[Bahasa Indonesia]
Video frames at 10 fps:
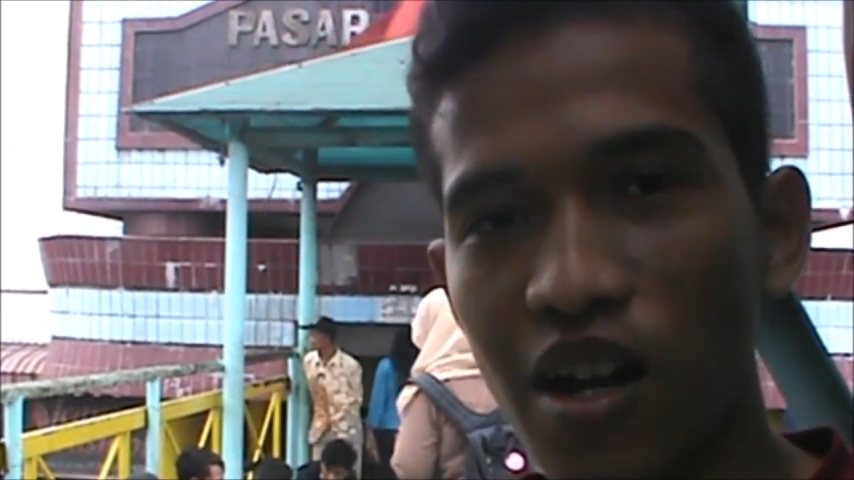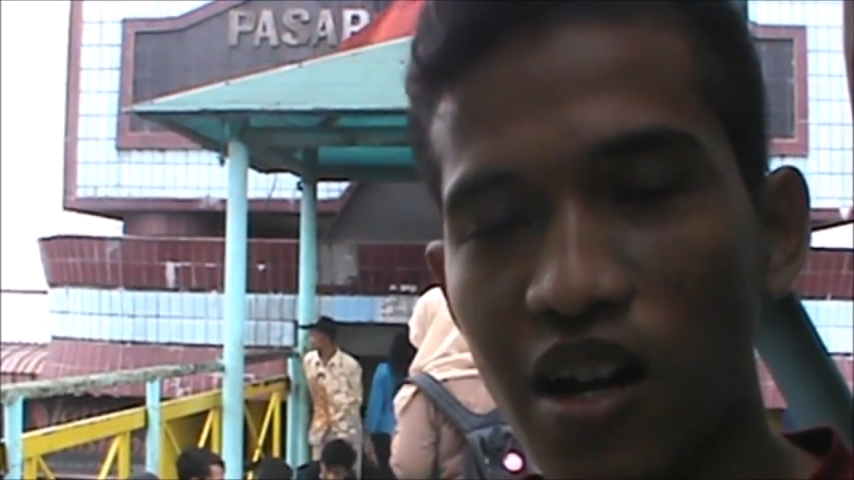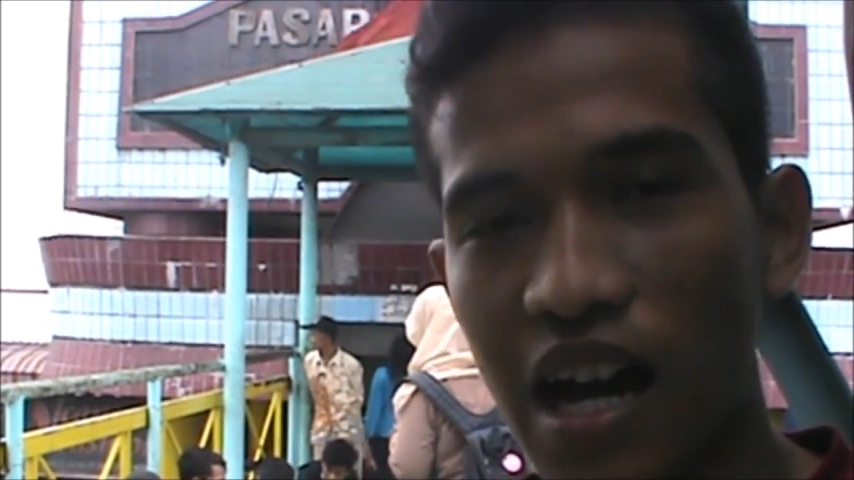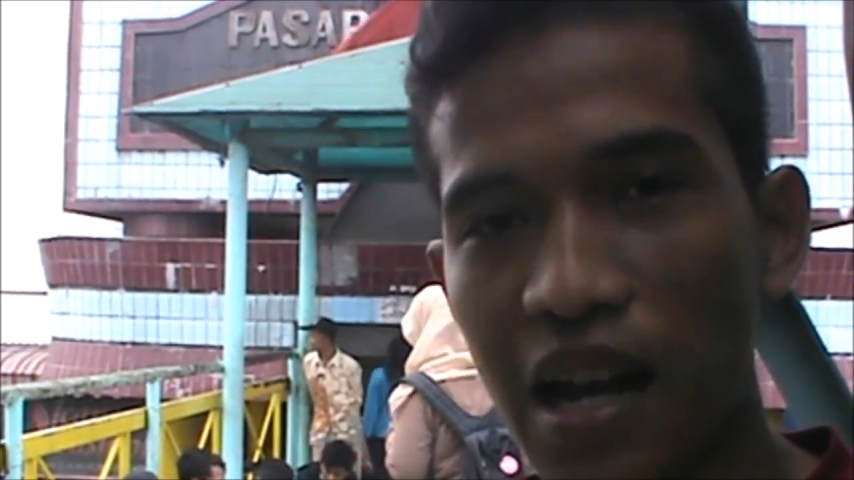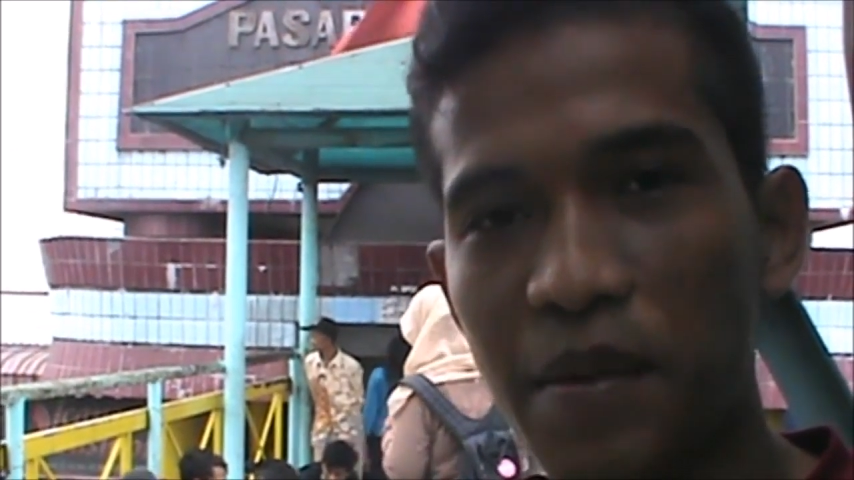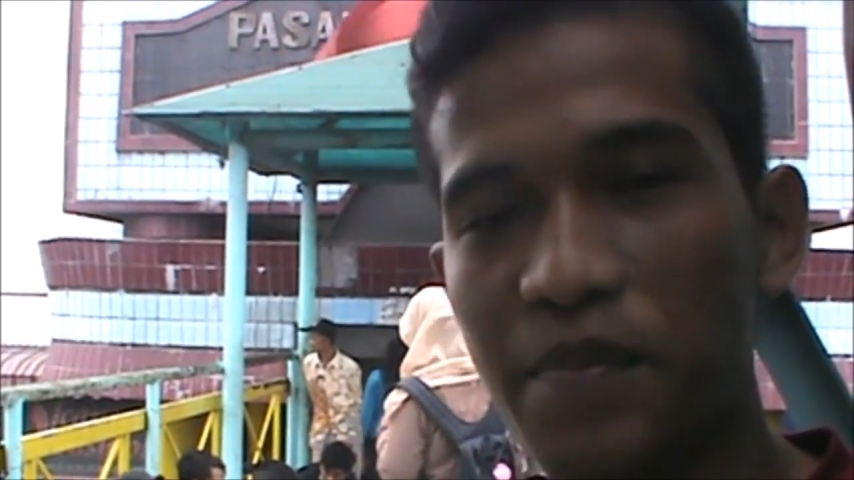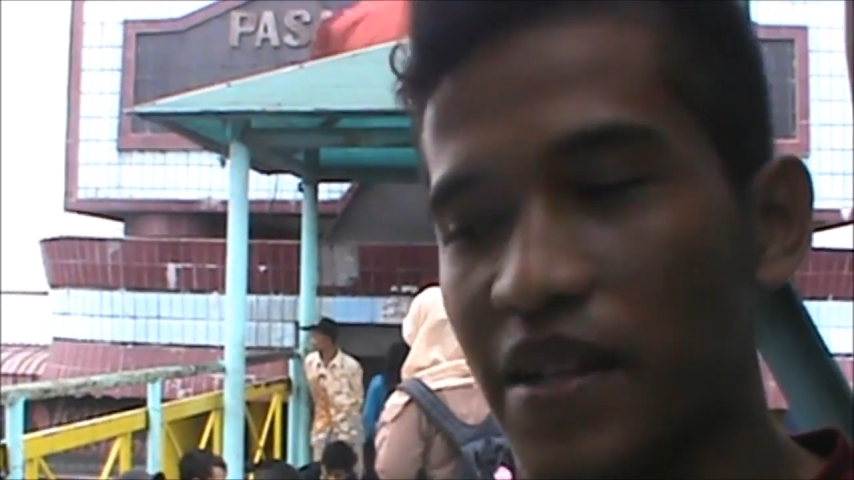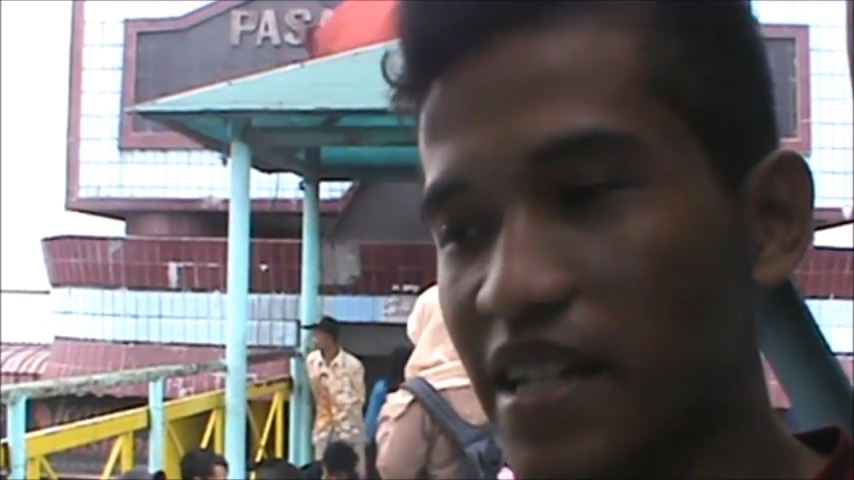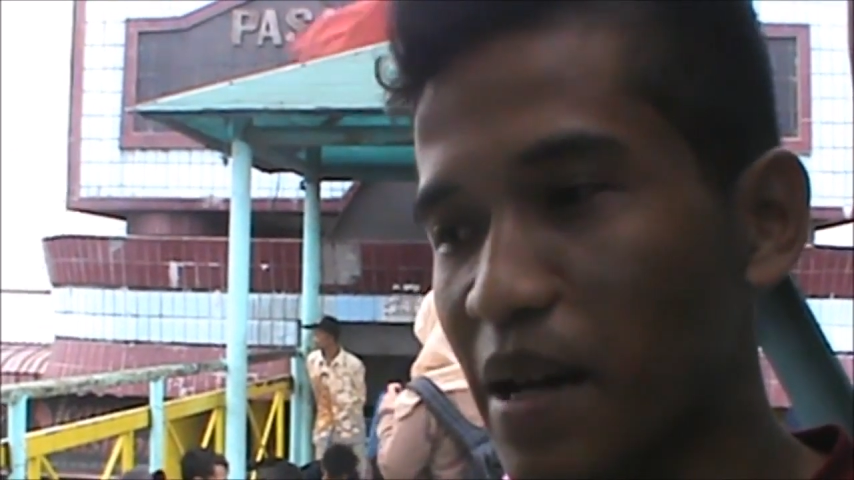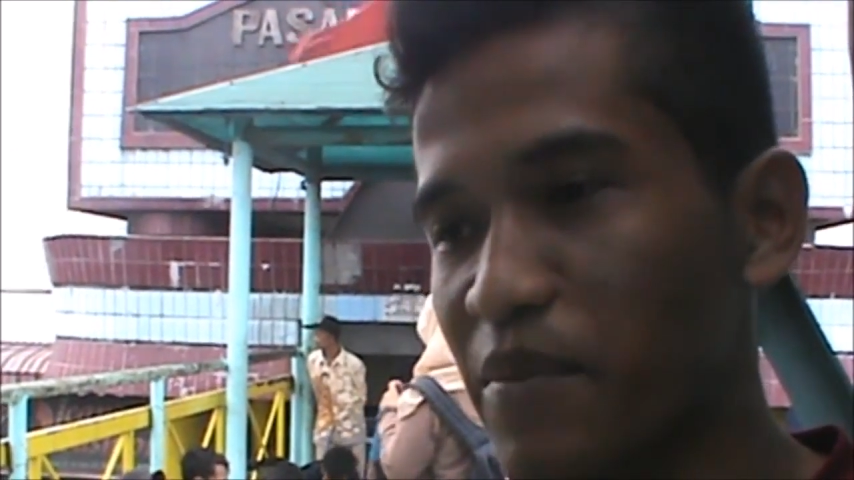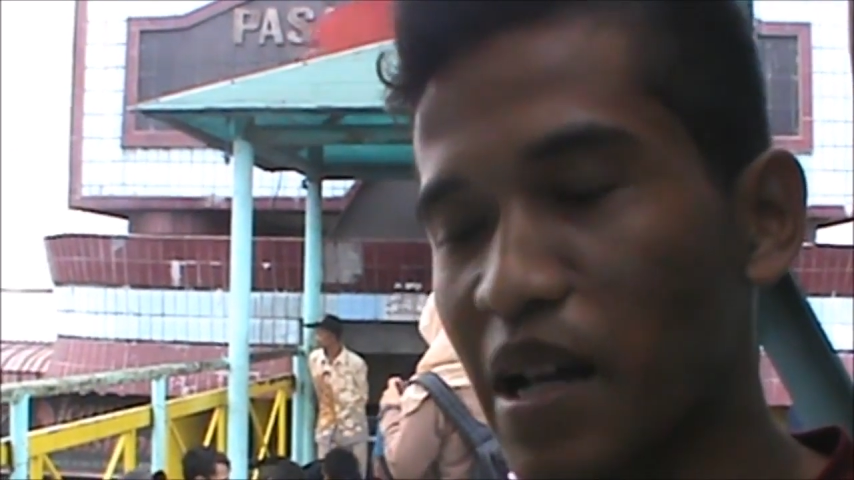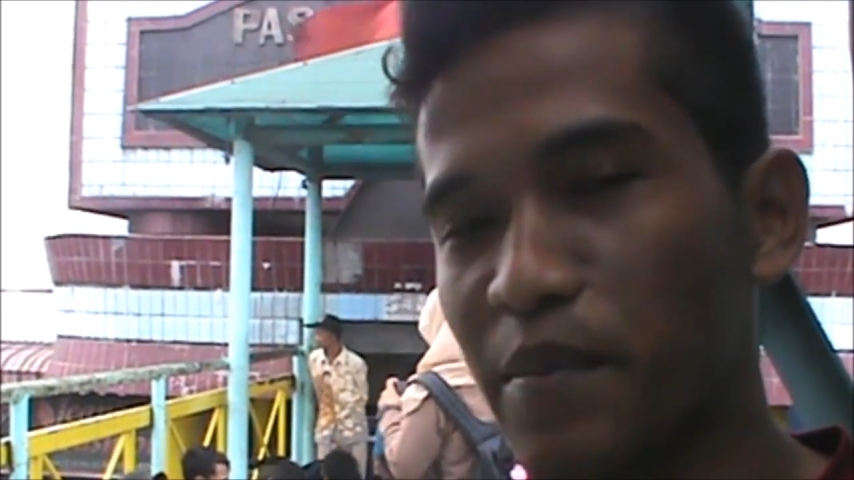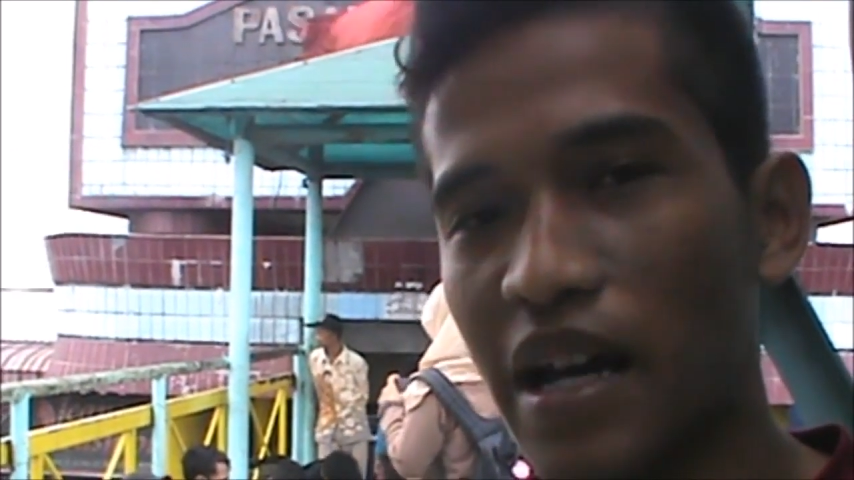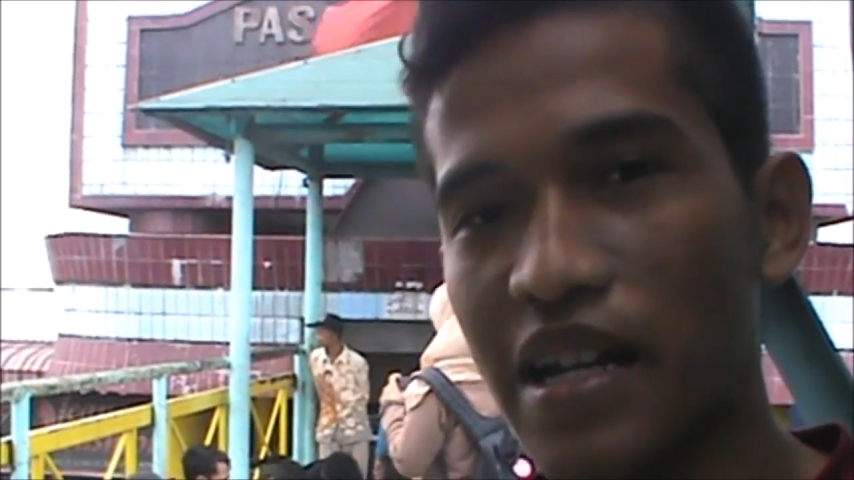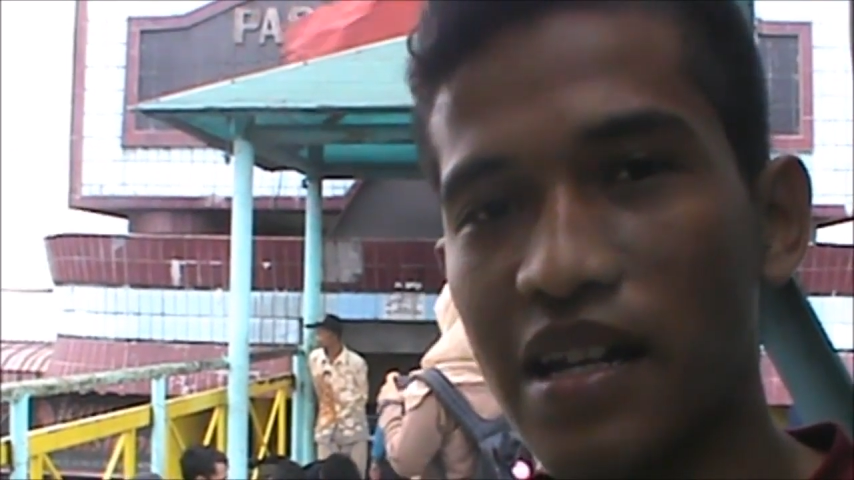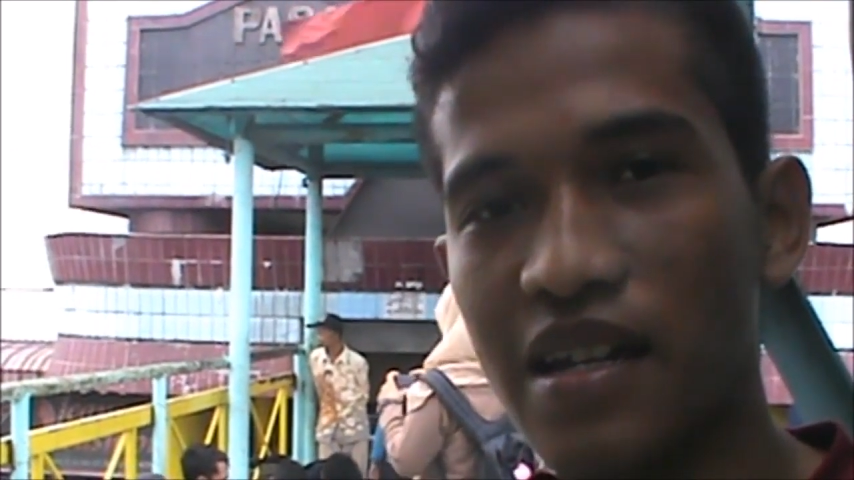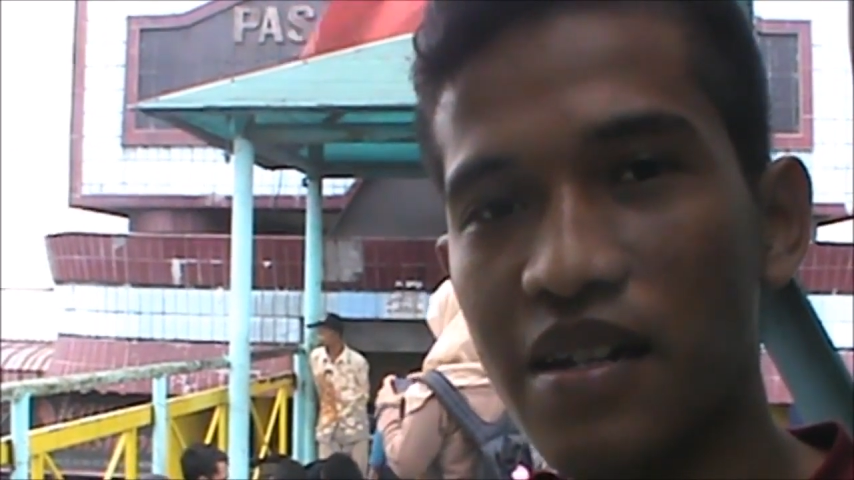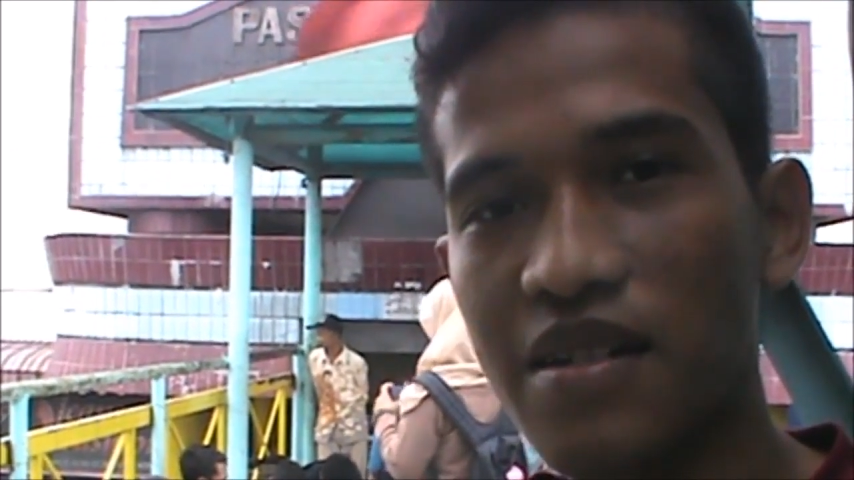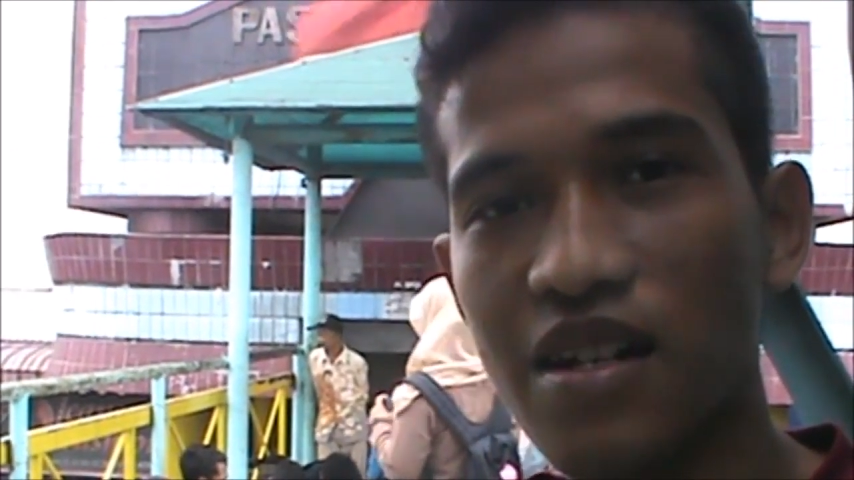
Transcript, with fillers: lokal bisa menikmati